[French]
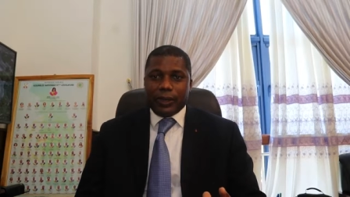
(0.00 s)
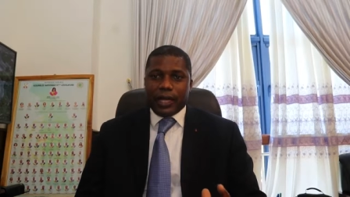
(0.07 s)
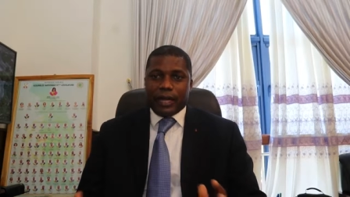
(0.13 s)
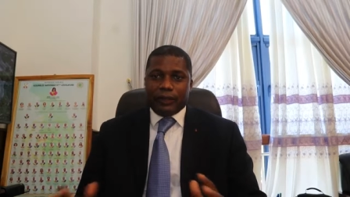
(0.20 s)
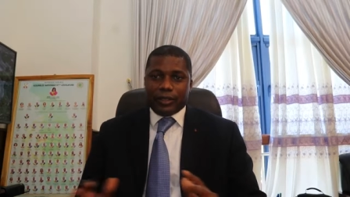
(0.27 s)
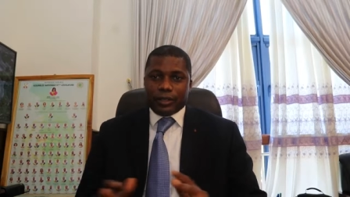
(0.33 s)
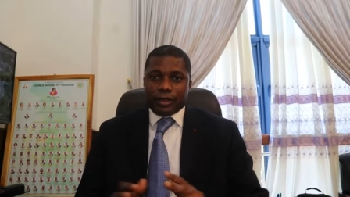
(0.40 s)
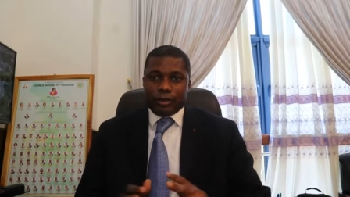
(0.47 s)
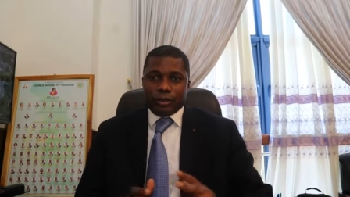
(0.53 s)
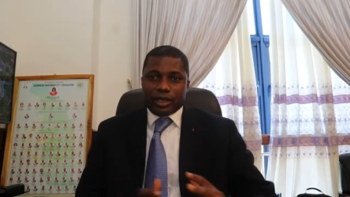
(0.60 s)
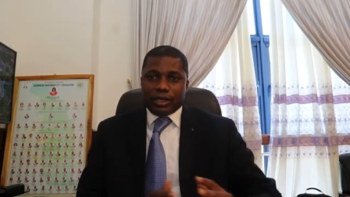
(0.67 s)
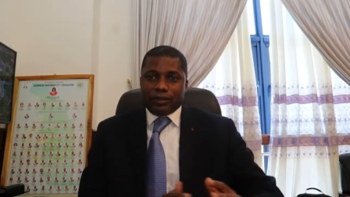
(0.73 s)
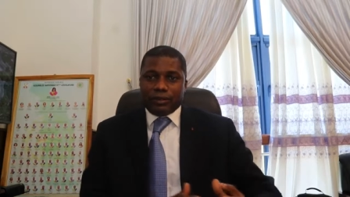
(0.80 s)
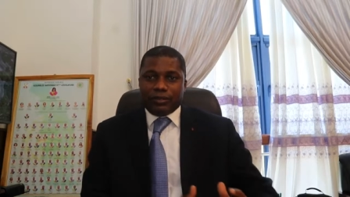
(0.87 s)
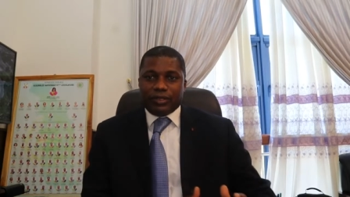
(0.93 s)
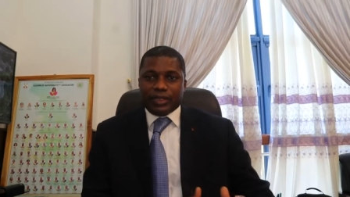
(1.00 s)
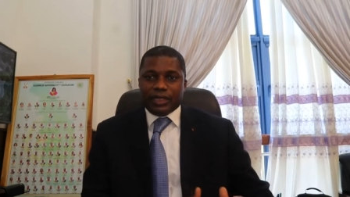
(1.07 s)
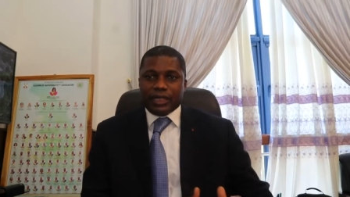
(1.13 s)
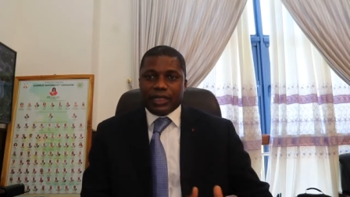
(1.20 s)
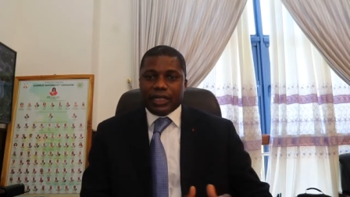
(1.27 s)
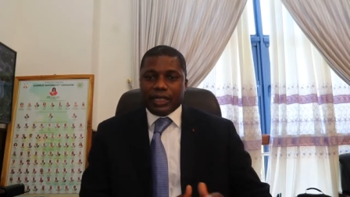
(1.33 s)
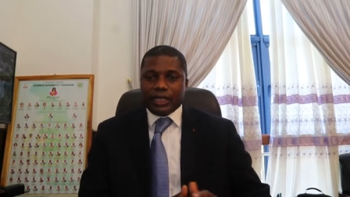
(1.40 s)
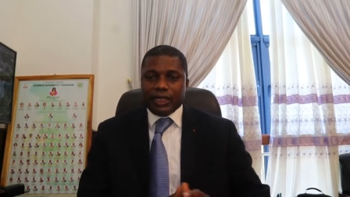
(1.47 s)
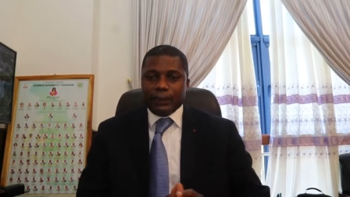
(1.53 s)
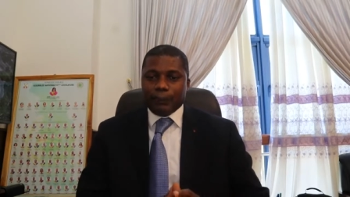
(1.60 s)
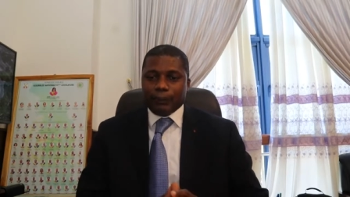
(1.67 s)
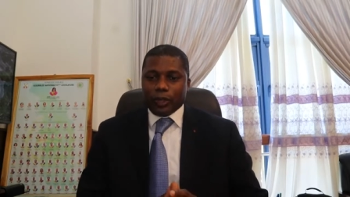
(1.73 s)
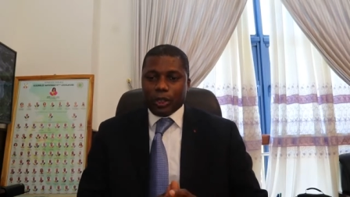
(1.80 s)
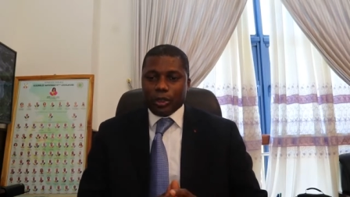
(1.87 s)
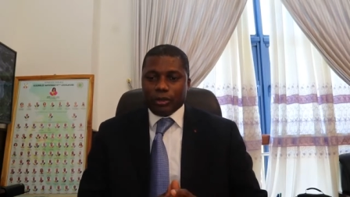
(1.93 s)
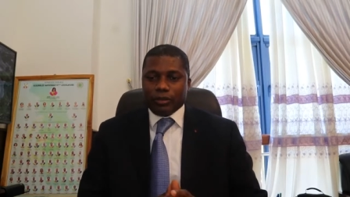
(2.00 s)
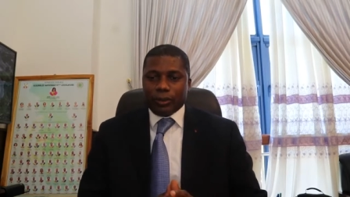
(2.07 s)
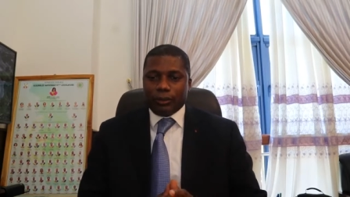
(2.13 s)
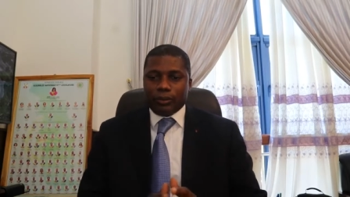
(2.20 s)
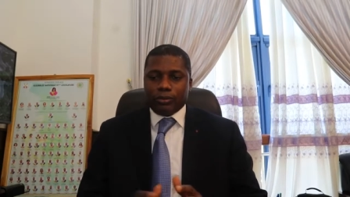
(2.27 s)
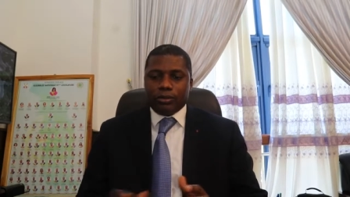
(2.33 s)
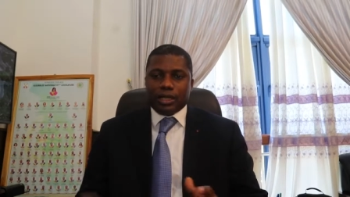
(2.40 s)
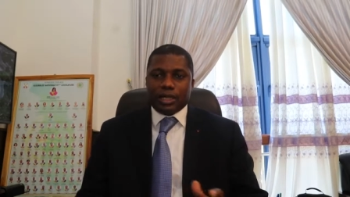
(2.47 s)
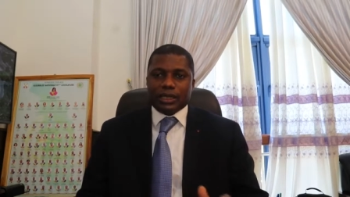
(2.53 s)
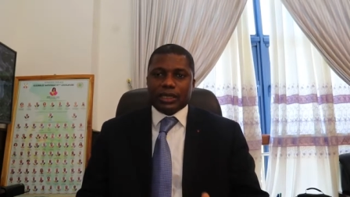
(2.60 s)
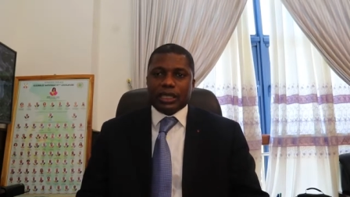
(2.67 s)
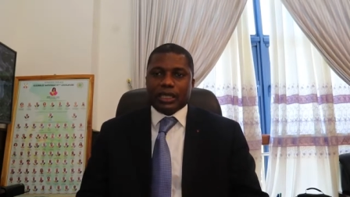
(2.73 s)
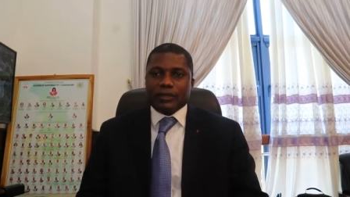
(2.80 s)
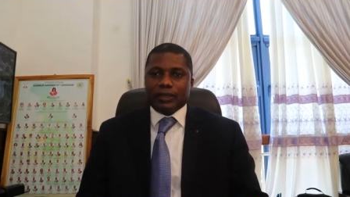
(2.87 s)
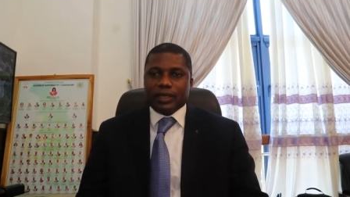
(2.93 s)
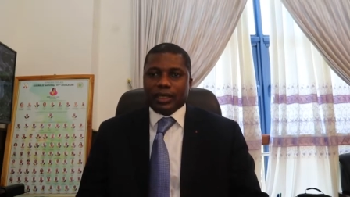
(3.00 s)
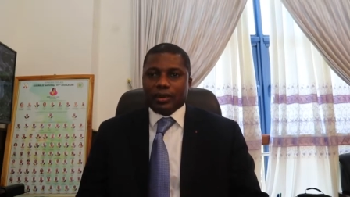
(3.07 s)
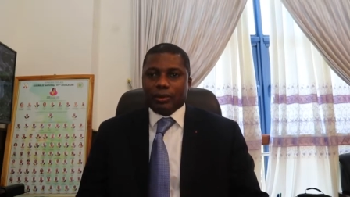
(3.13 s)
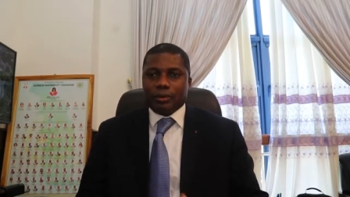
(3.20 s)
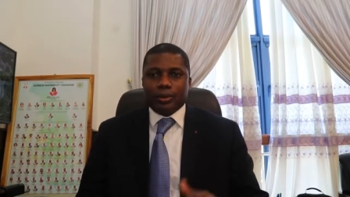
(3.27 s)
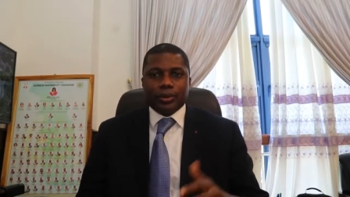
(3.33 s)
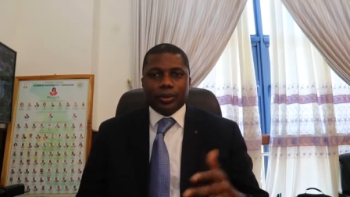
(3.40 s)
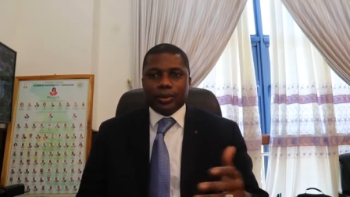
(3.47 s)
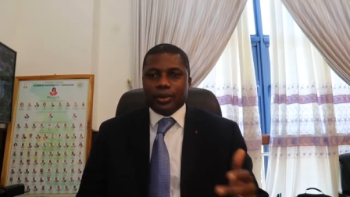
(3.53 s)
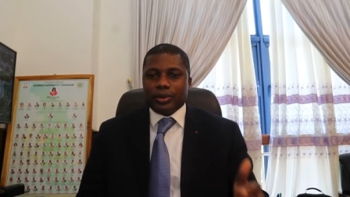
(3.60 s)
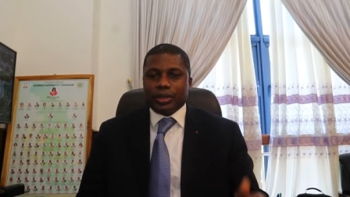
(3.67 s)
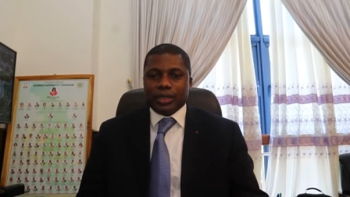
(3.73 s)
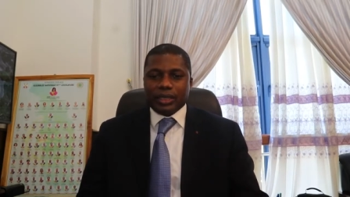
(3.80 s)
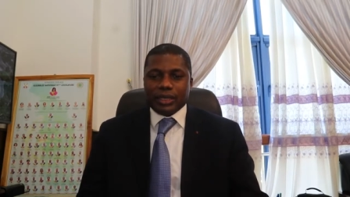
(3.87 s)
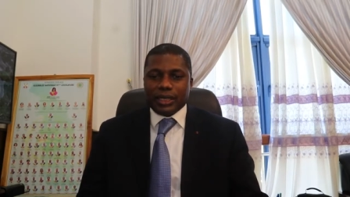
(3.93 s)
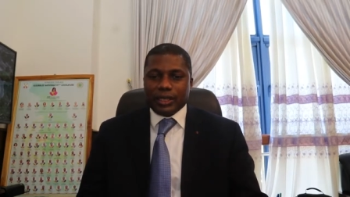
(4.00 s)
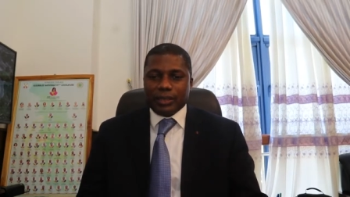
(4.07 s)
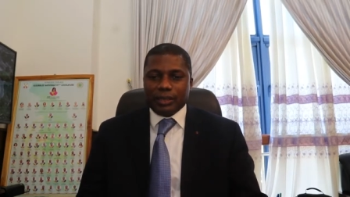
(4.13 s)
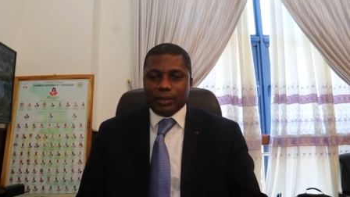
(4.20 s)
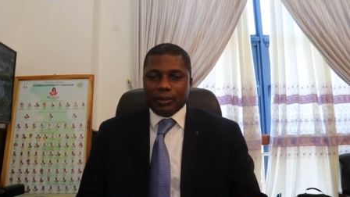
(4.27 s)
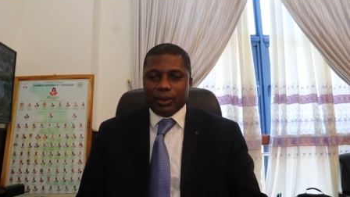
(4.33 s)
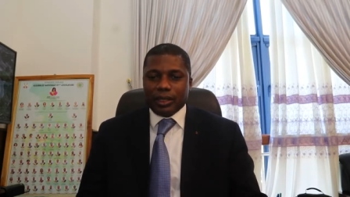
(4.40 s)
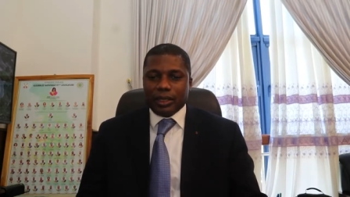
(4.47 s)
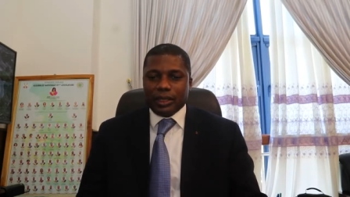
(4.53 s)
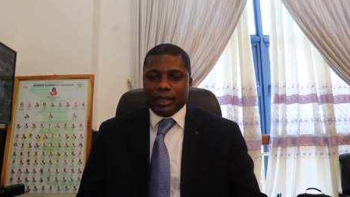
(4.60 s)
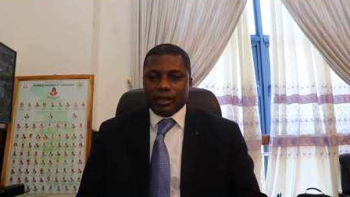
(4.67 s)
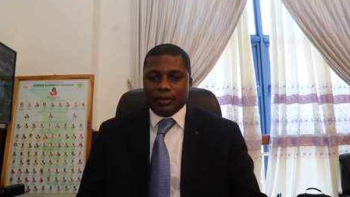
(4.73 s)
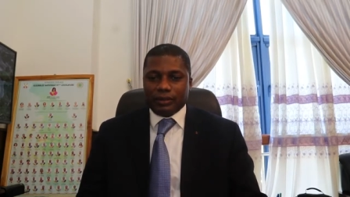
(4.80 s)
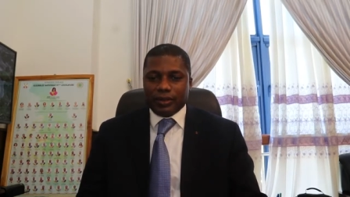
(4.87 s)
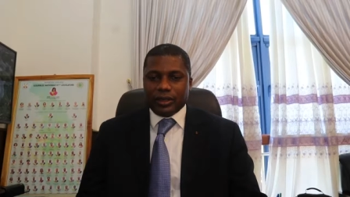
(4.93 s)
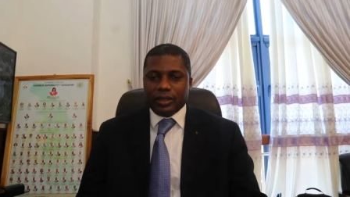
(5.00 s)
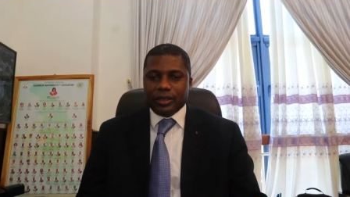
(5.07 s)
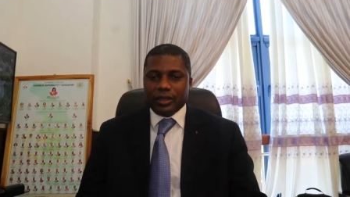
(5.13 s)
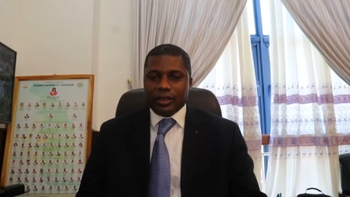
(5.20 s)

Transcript: Avec ce que nous avons fait cette année, on devrait pouvoir servir plus que 150 000 enfants.